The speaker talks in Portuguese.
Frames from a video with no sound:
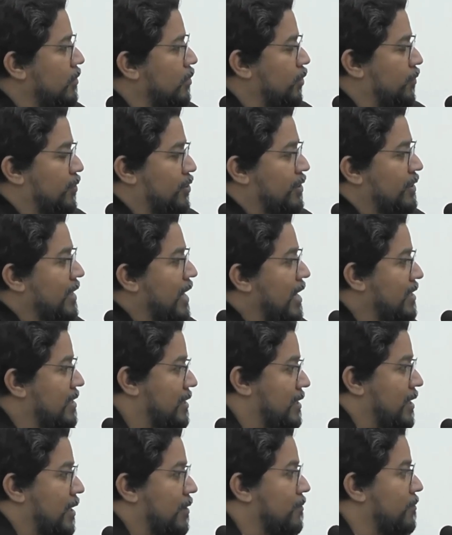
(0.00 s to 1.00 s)
os funcionários
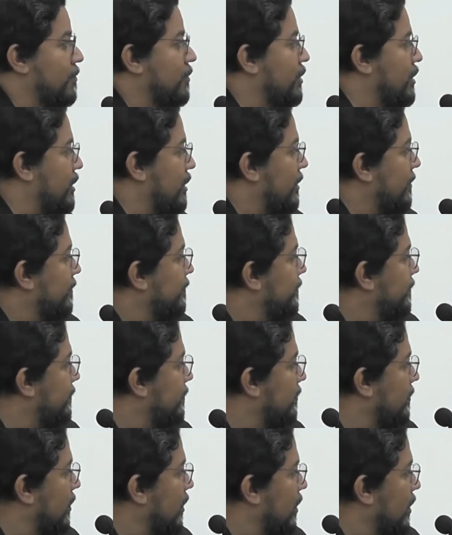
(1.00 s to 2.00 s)
de saúde
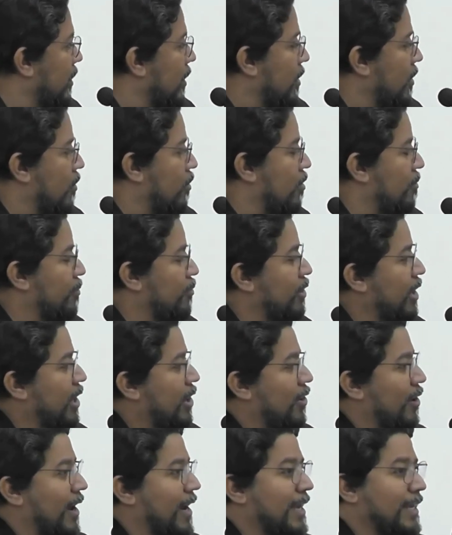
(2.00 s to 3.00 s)
como
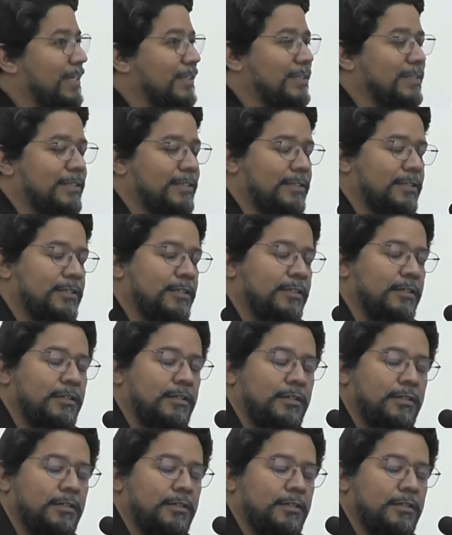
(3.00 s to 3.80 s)
heróis.